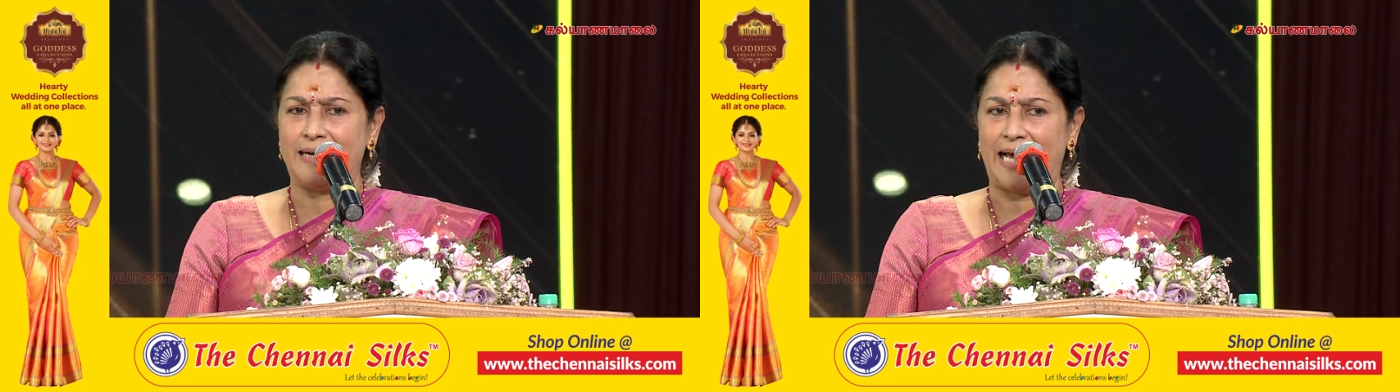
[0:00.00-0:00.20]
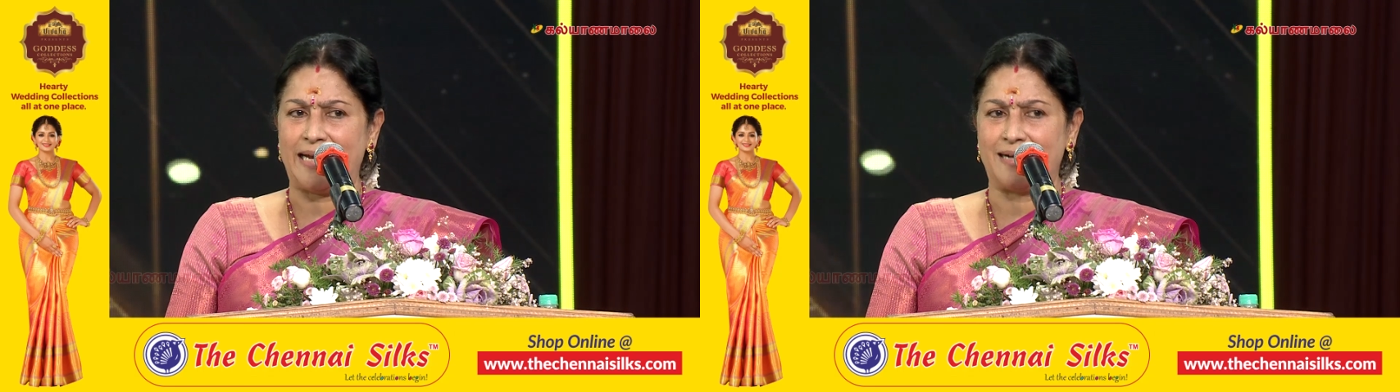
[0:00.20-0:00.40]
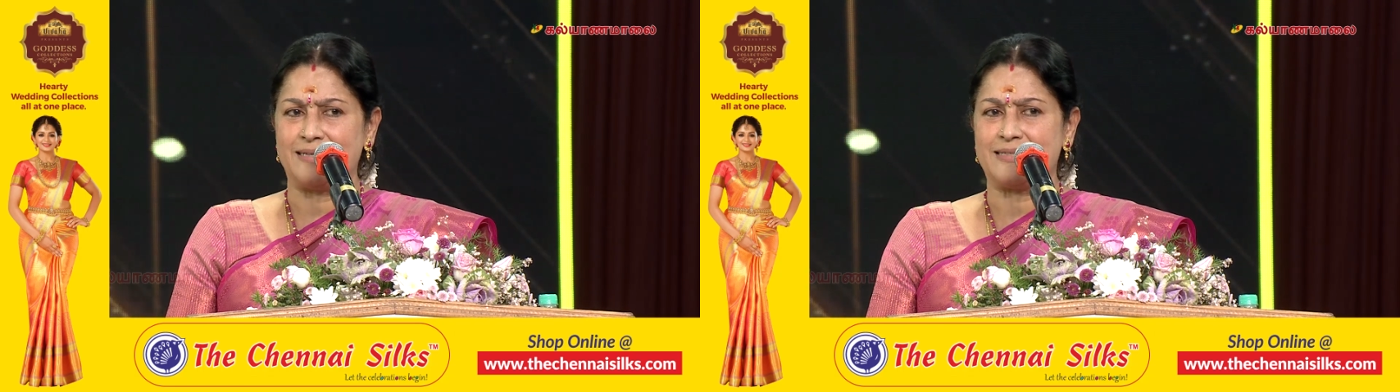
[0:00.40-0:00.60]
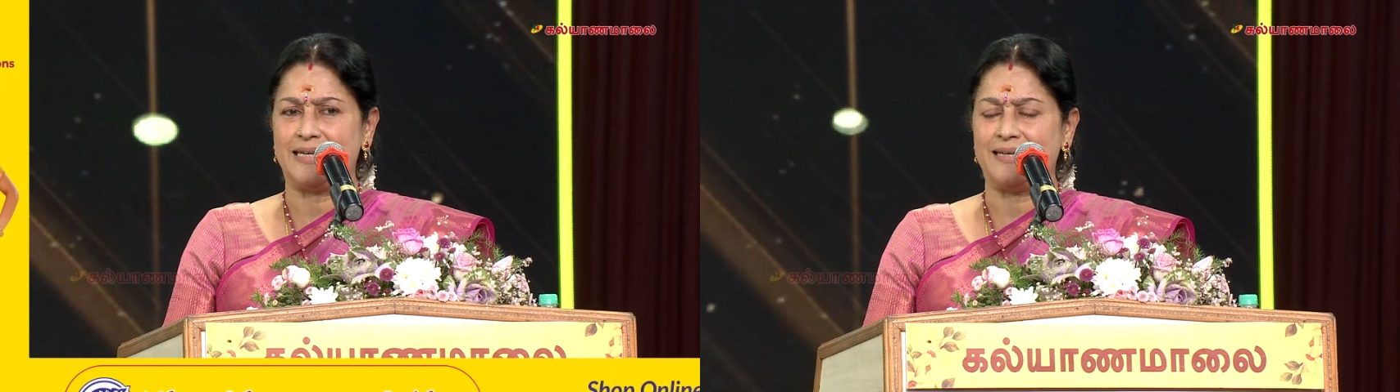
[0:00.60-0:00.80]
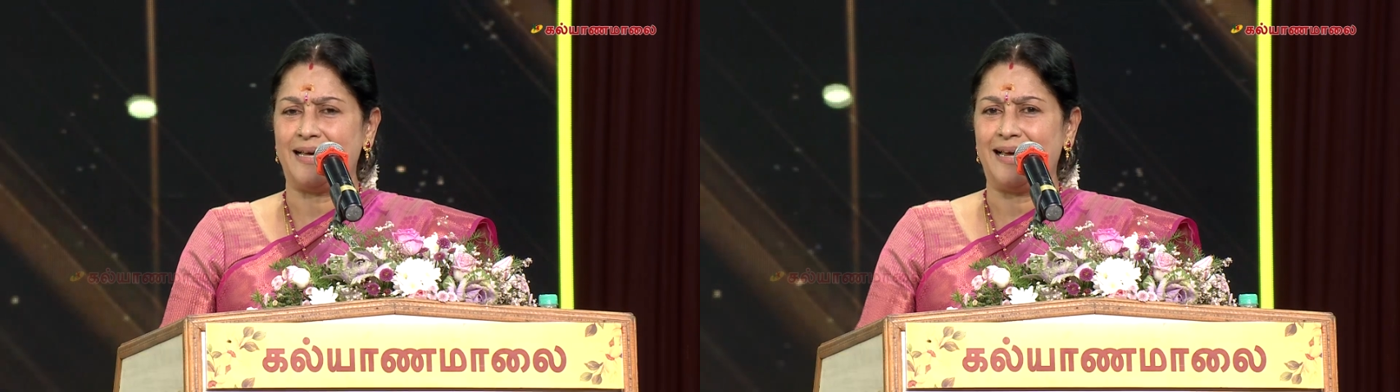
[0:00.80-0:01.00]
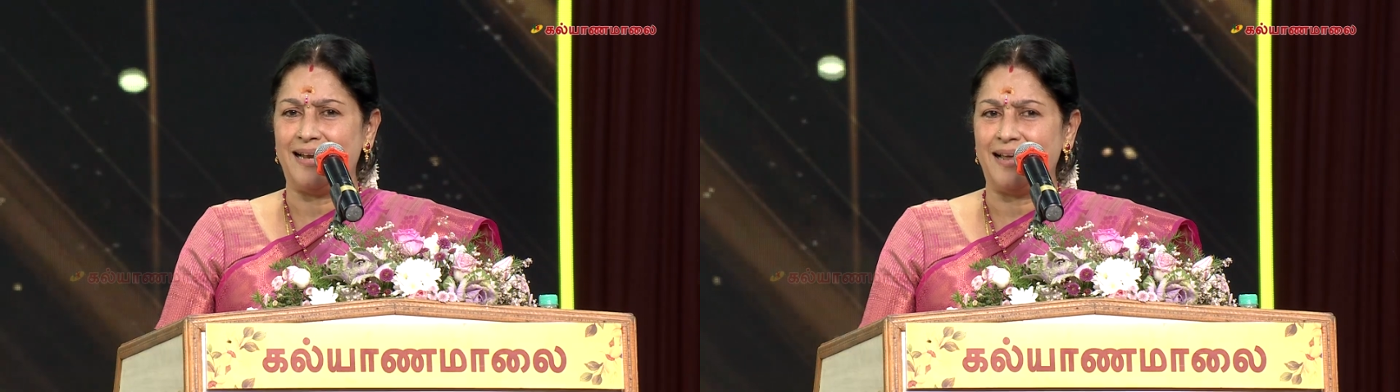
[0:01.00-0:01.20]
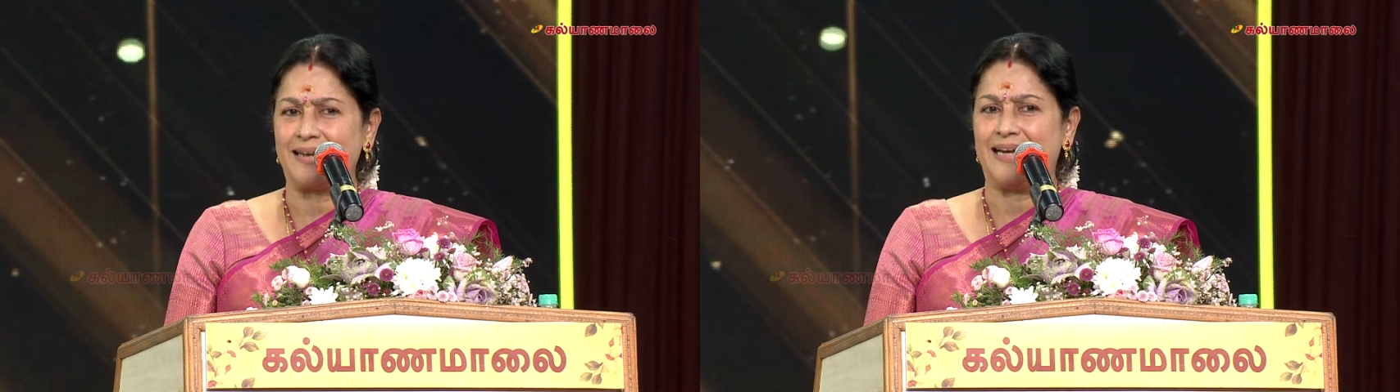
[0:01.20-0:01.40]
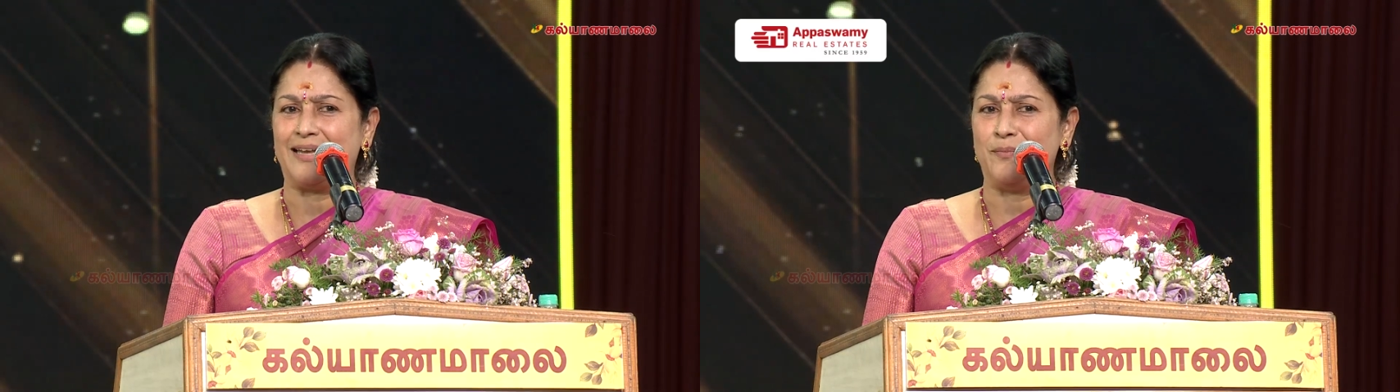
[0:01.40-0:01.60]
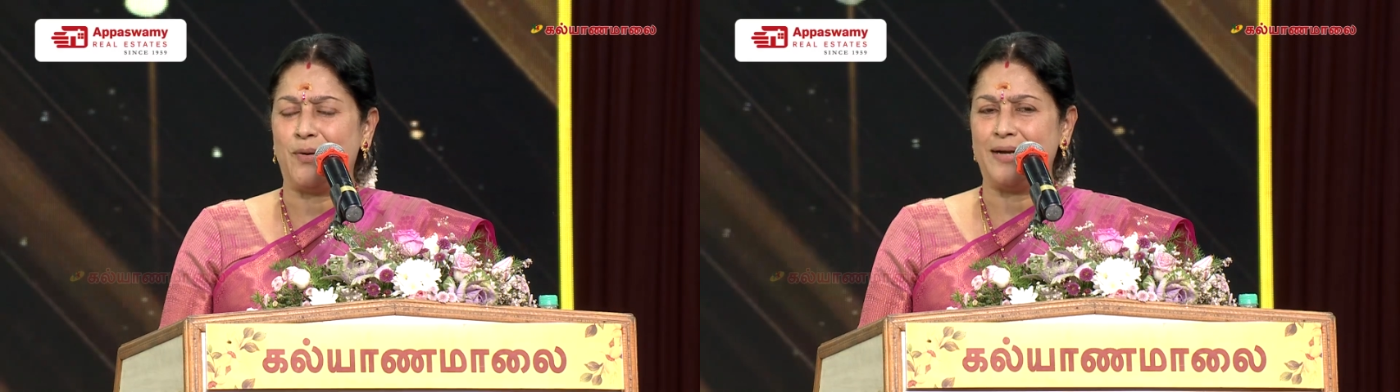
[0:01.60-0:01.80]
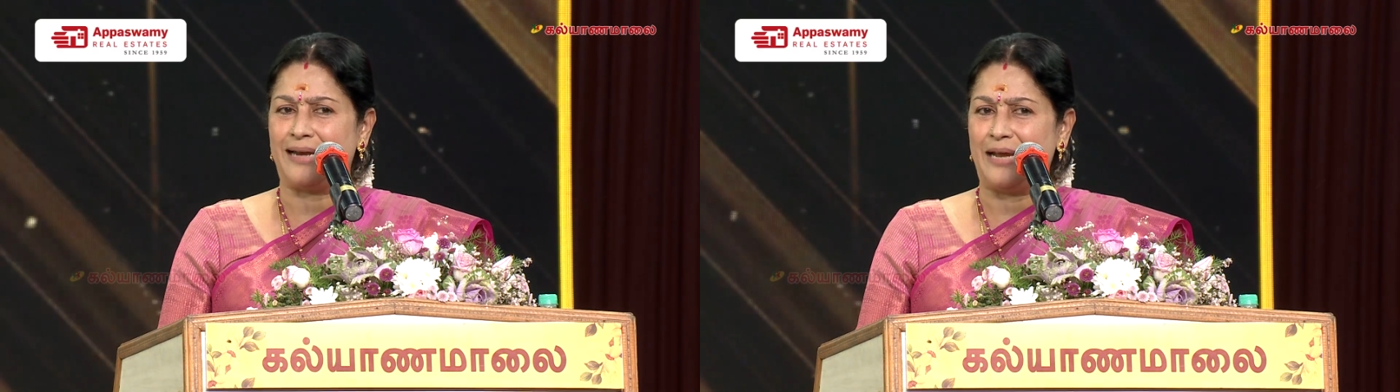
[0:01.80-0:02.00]
டேரக்டர்ஸ் கிட்ட எல்லார்கிட்டையும்
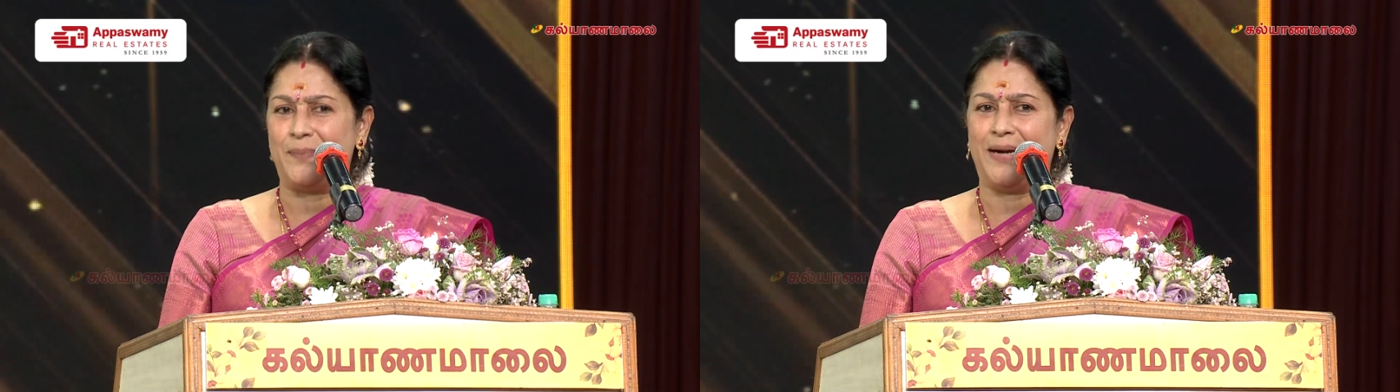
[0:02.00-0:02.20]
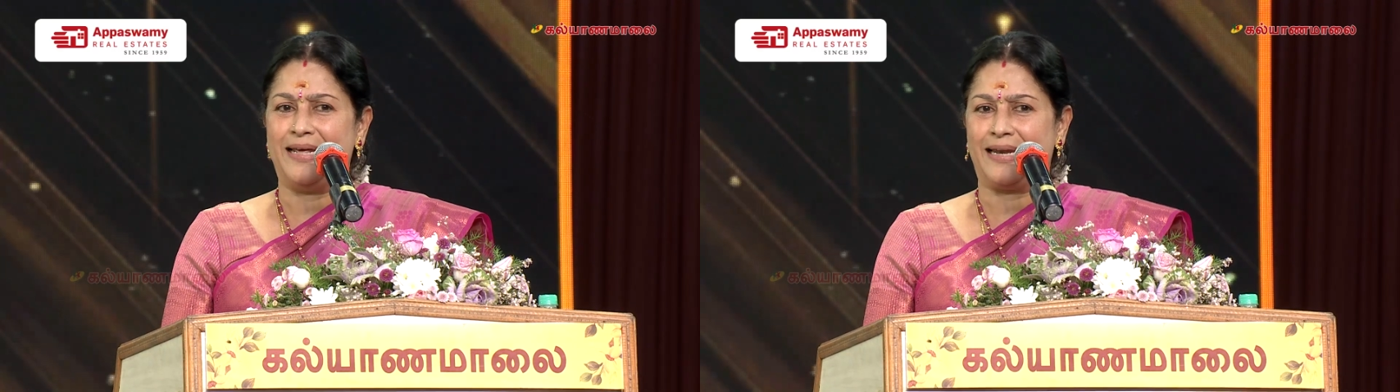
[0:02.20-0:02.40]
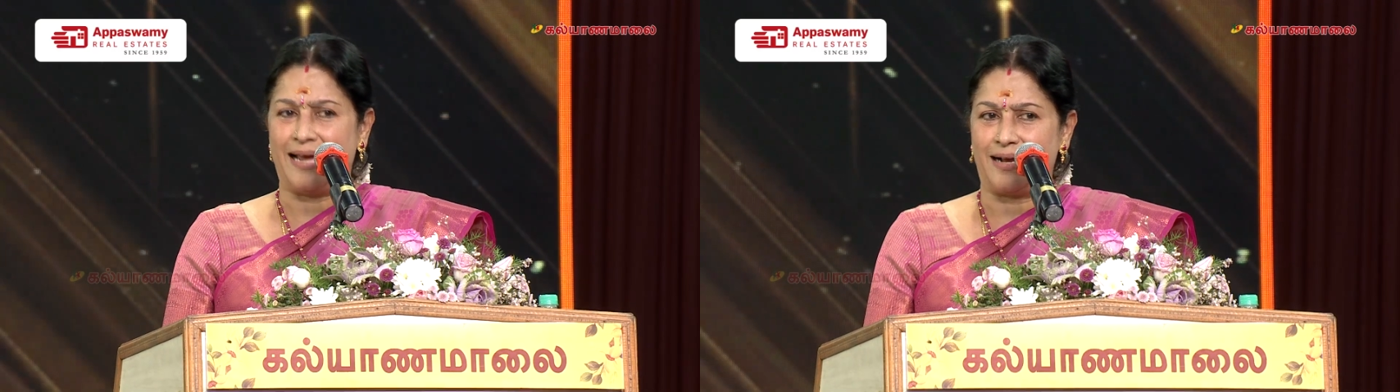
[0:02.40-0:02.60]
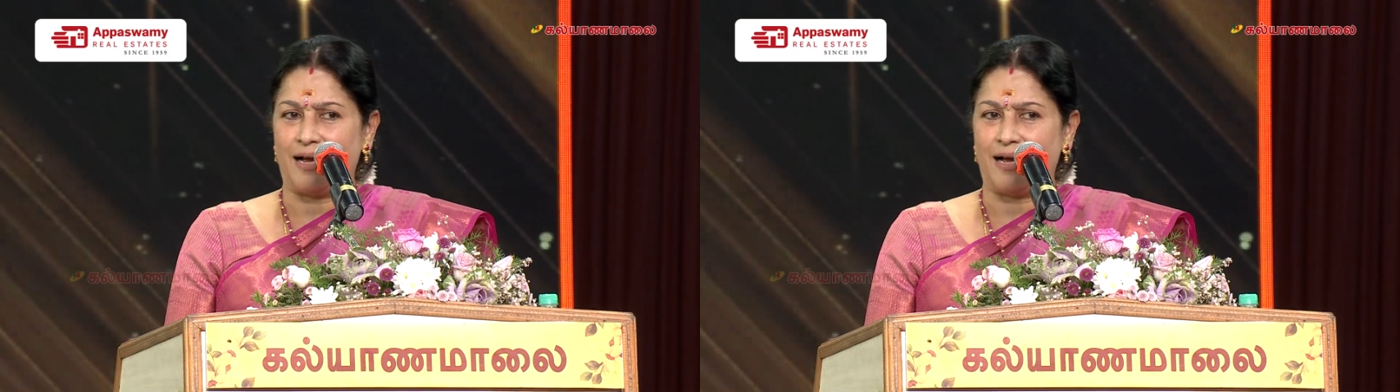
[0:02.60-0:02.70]
போய் ட்ரை பண்ணியிருக்கேன்